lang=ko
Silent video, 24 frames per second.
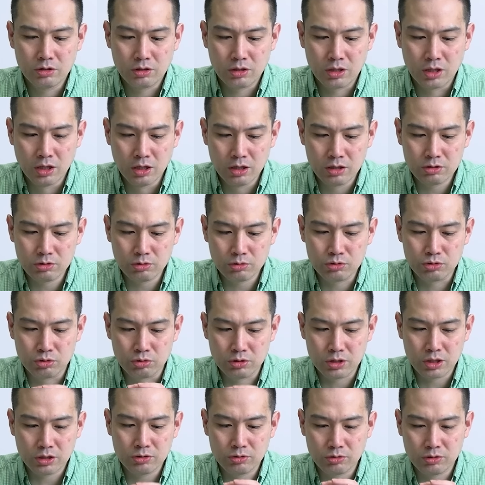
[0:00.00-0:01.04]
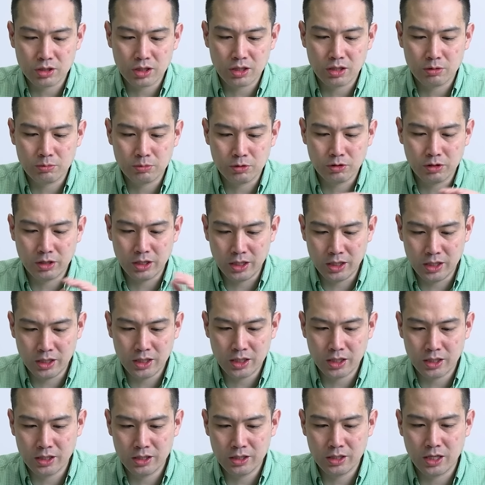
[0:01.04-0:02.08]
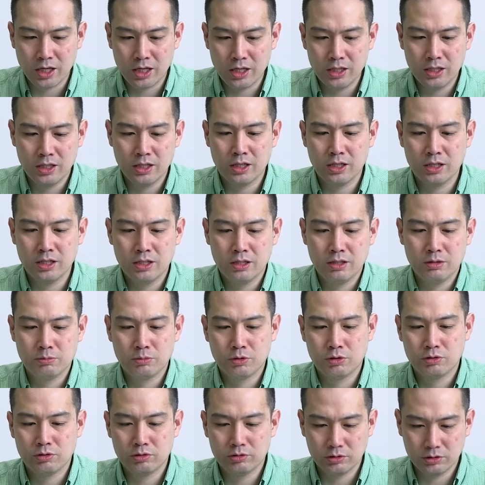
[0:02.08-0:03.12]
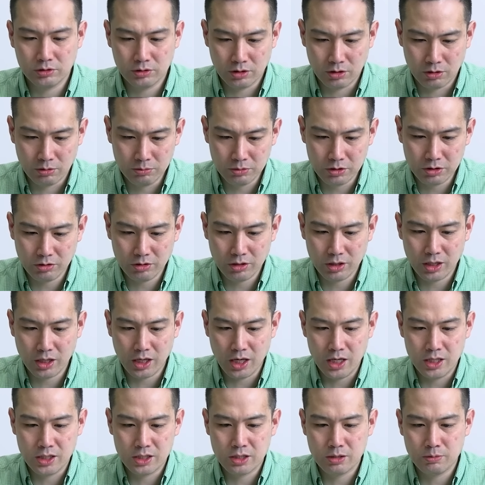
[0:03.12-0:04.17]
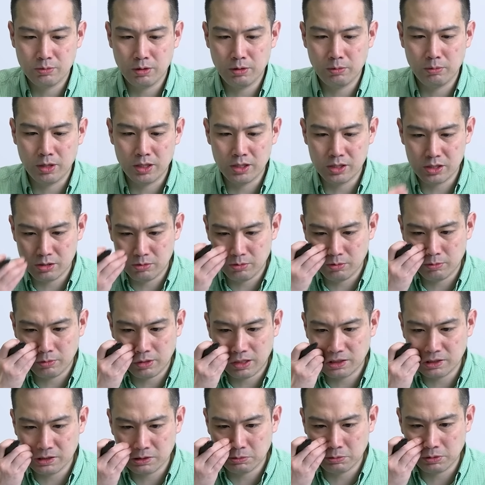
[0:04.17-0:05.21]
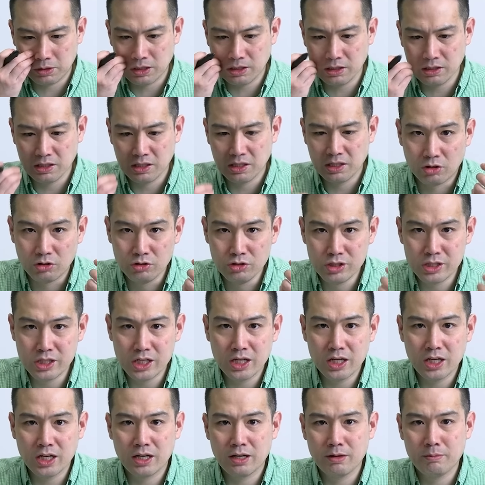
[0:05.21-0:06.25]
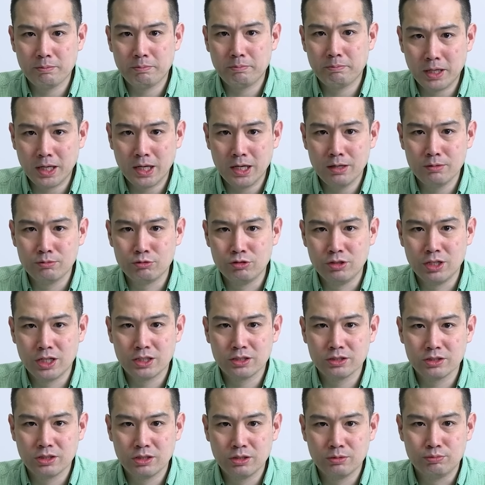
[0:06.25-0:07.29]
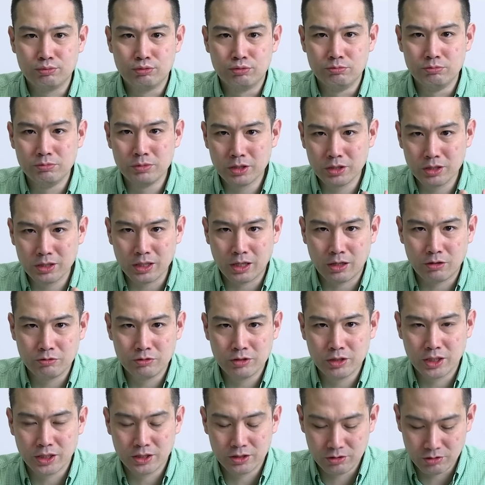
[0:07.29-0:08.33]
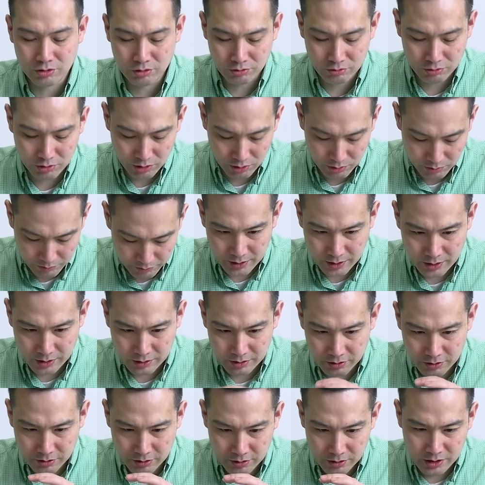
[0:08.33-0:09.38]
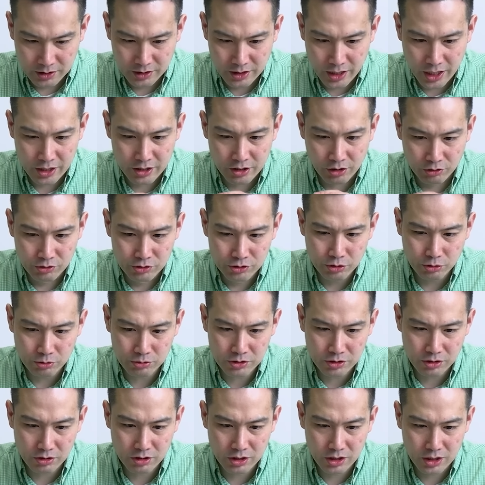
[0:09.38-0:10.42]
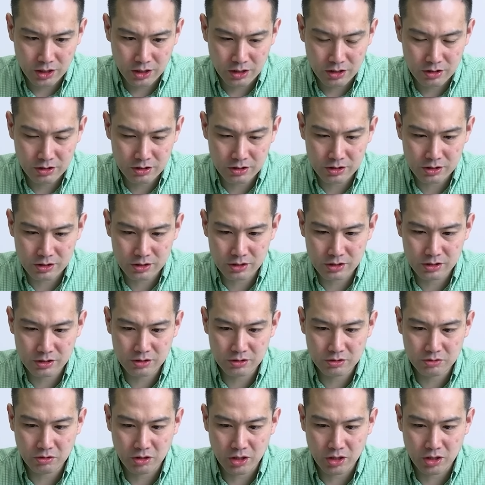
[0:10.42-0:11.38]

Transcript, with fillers: 계속 좋다 좋다 뭐 AI AI 뭐 엄청나게 HBM, HBM 하지만 언젠간 팔 물량들이 분명히 나온다는 거고요. 그래서 그게 연속성이 있는지